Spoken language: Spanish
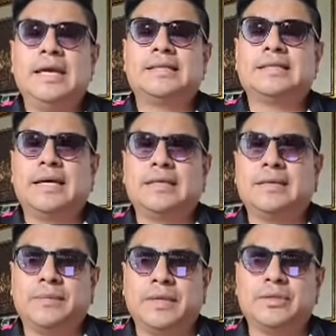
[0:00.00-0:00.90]
está
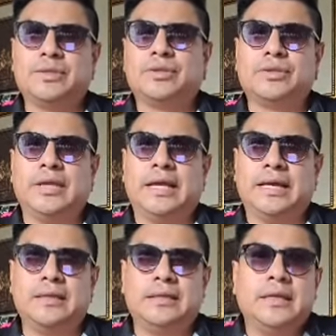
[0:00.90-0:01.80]
llamando la
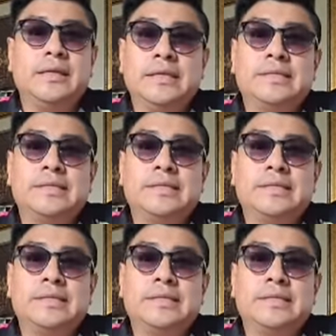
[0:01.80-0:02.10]
gente,